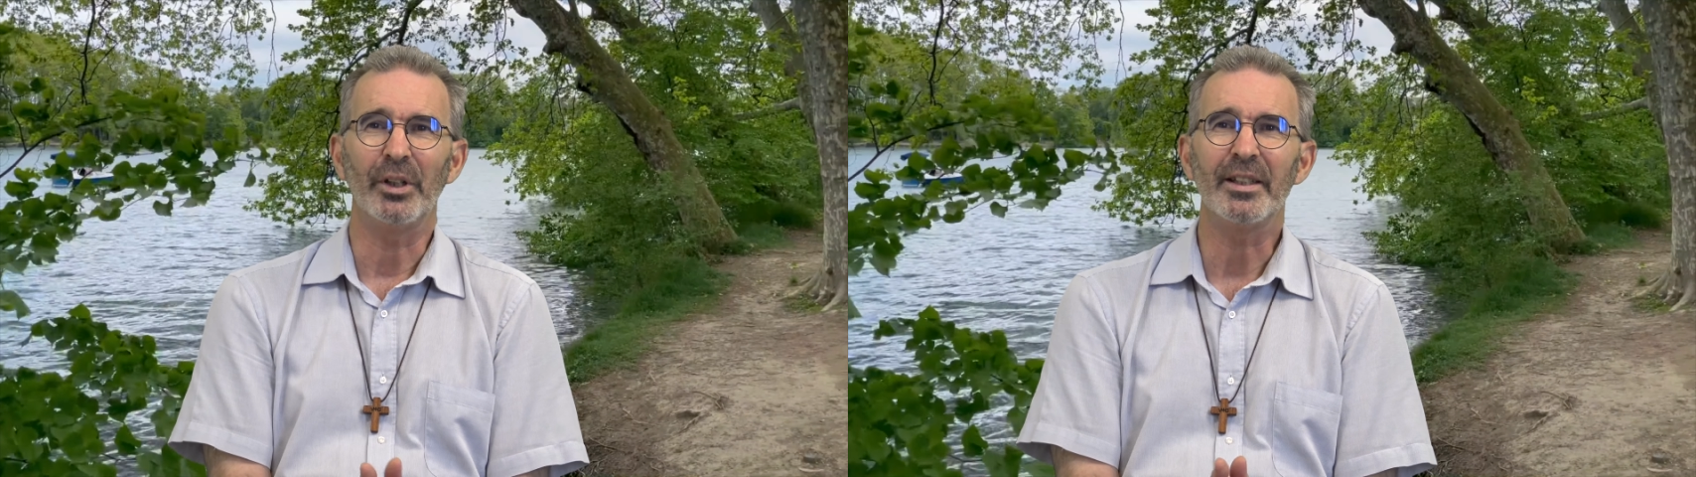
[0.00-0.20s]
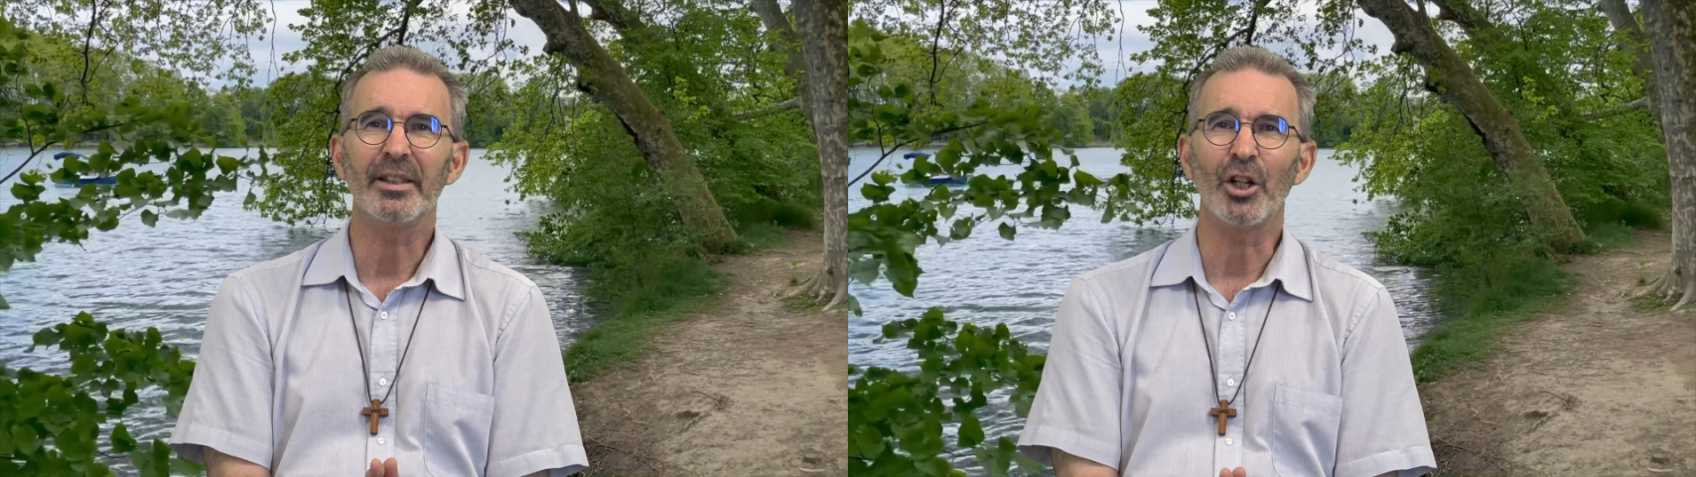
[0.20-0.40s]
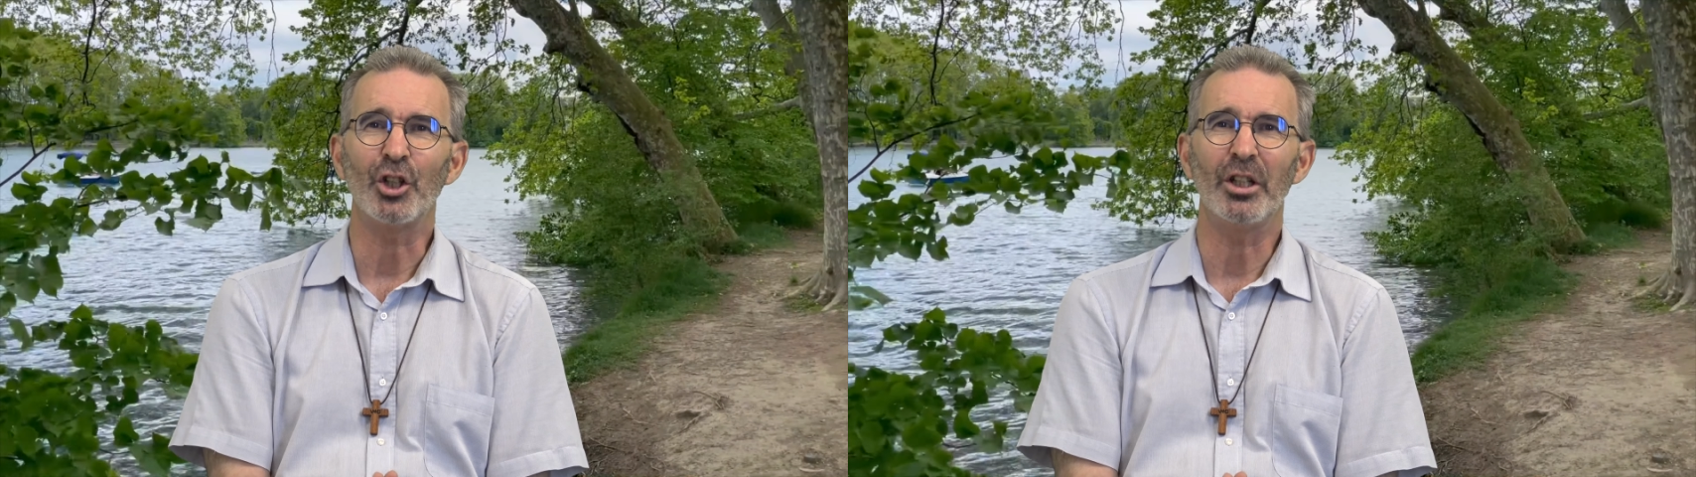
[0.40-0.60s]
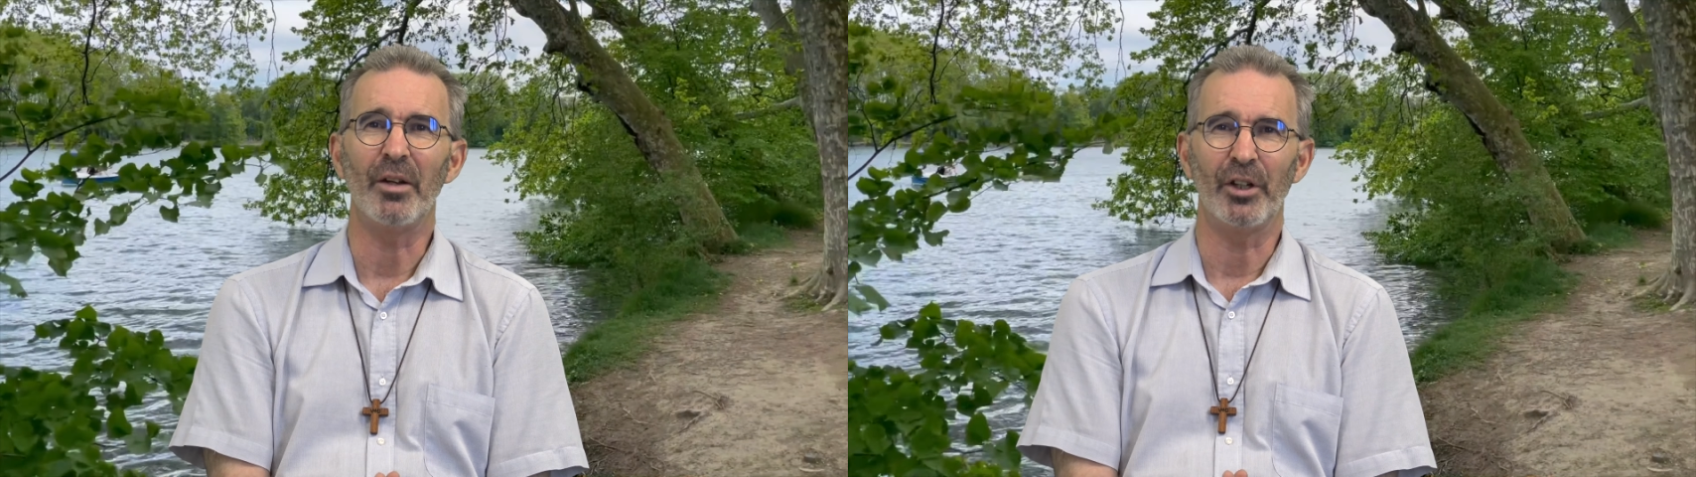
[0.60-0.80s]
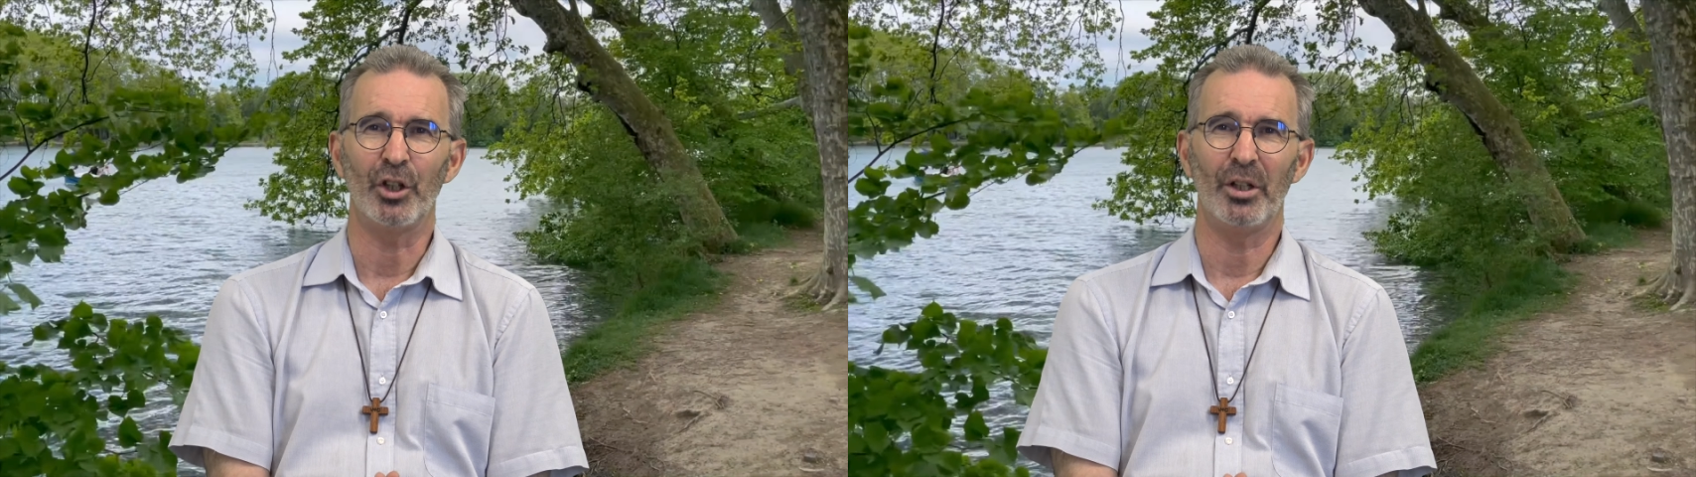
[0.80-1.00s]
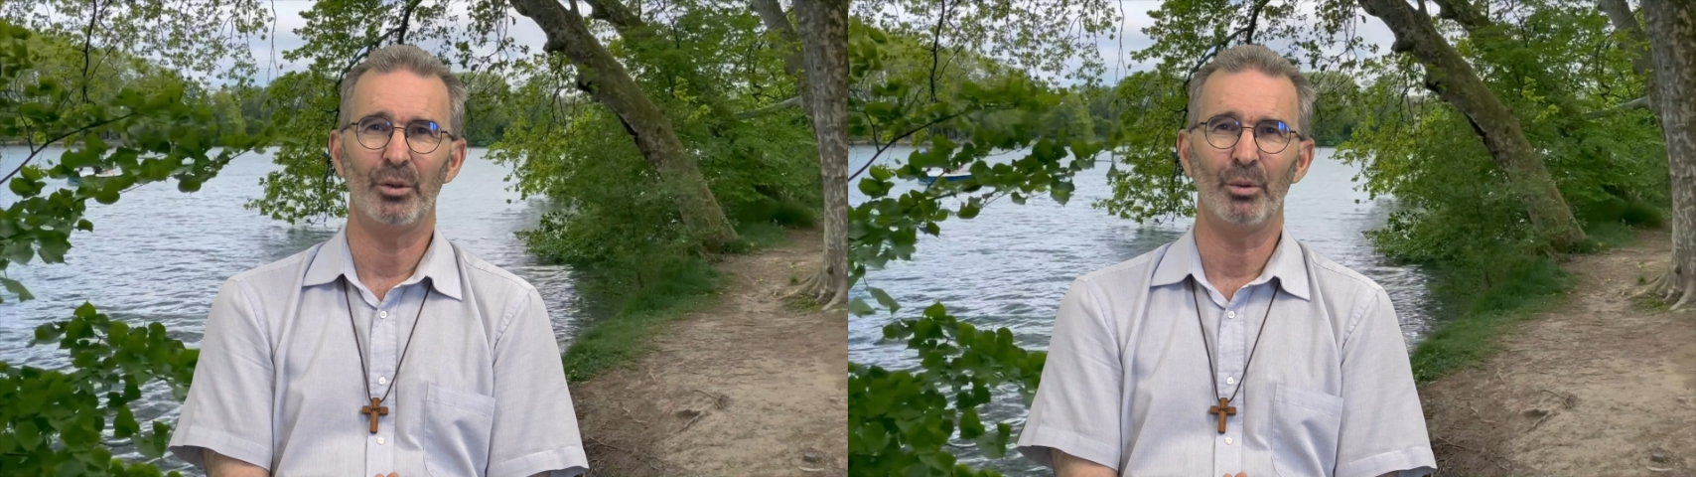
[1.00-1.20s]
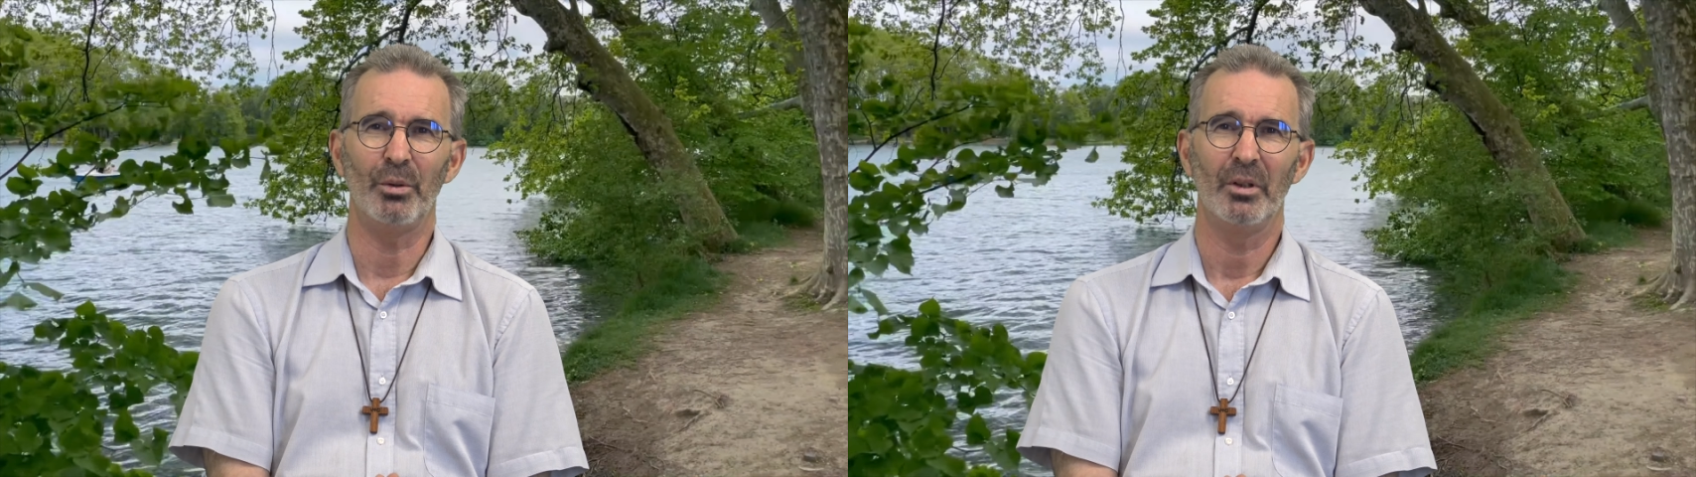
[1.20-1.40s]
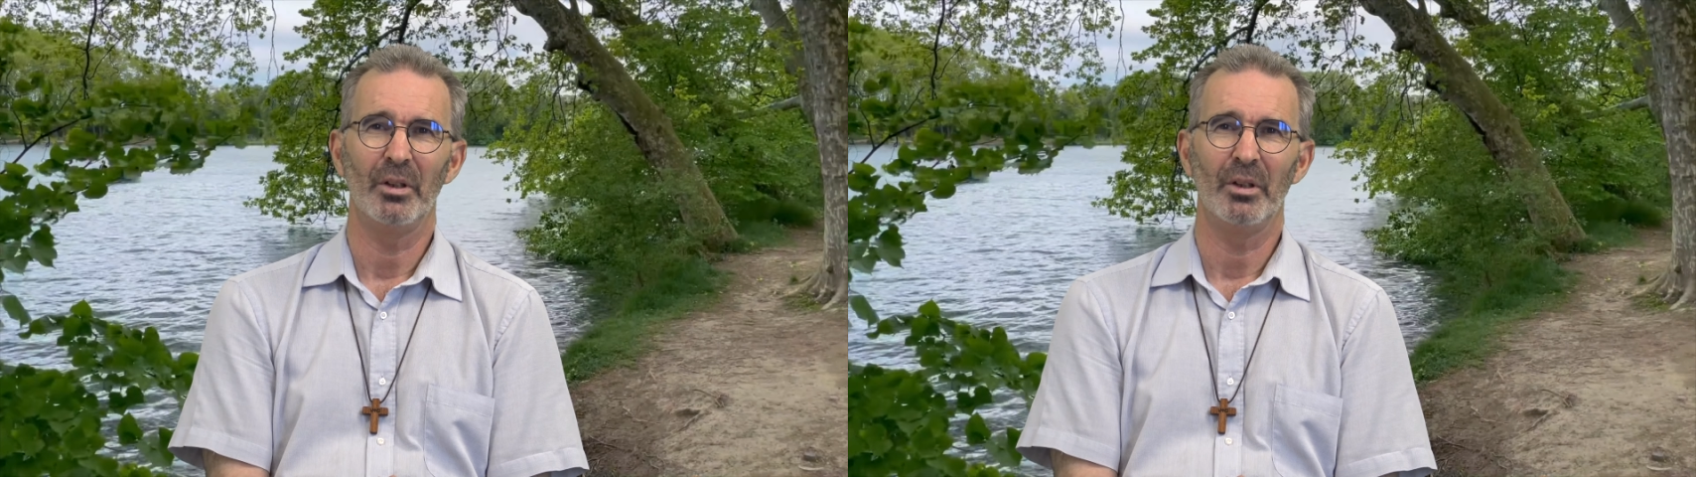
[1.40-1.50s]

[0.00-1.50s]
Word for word: il s'agit avec Jésus,